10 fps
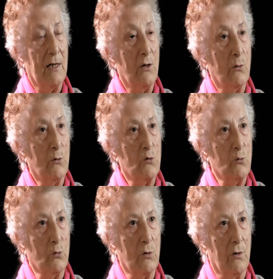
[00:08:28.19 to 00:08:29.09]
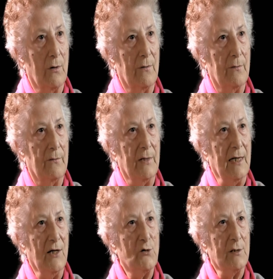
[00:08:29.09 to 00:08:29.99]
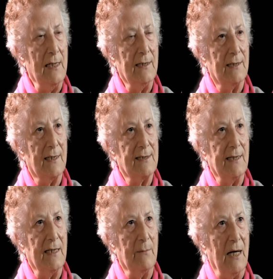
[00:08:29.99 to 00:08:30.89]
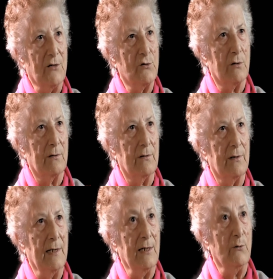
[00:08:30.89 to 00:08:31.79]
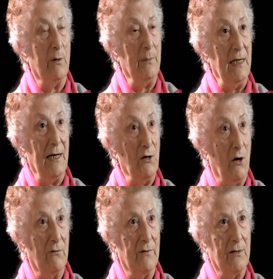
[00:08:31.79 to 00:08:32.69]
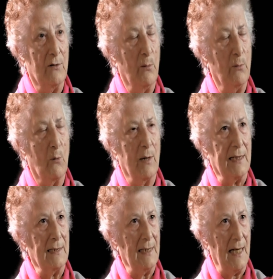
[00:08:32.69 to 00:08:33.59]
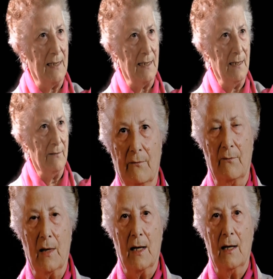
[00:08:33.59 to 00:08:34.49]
ha riconosciuto nella giornata del 7 maggio del 2009, dopo 40 anni,